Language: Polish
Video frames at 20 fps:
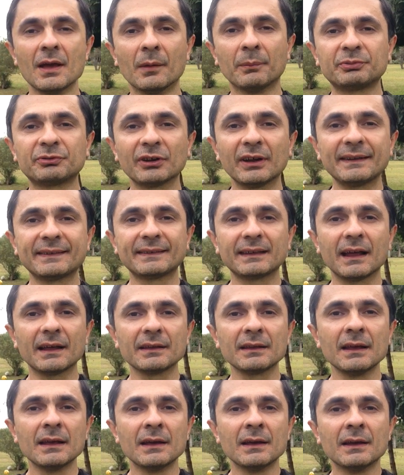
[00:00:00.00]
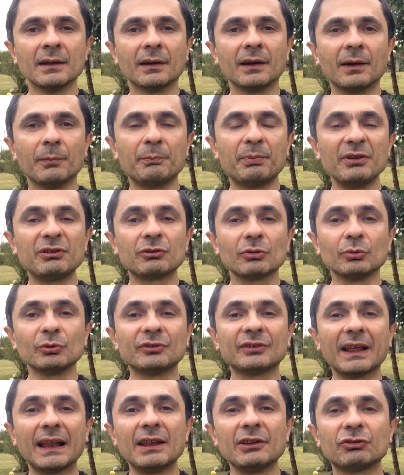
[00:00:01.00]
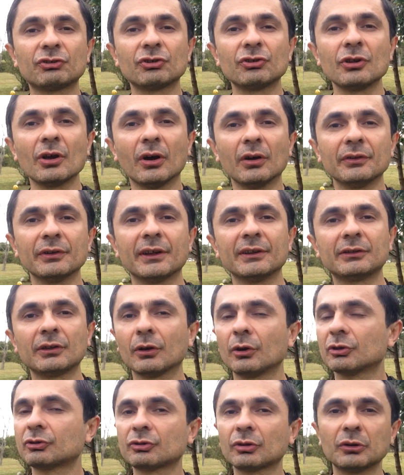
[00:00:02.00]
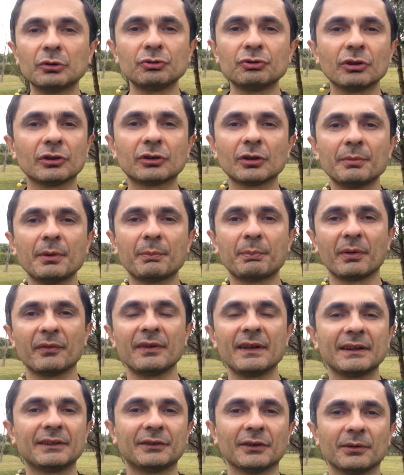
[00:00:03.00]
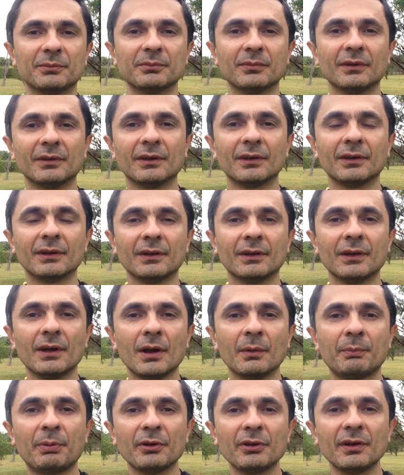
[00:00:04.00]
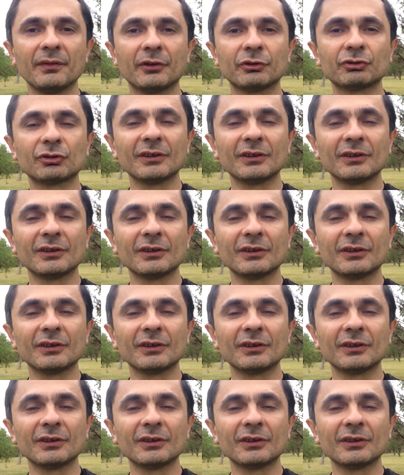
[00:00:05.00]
Przestań być uzależniony tego, co ludzie o tobie powiedzą, ponieważ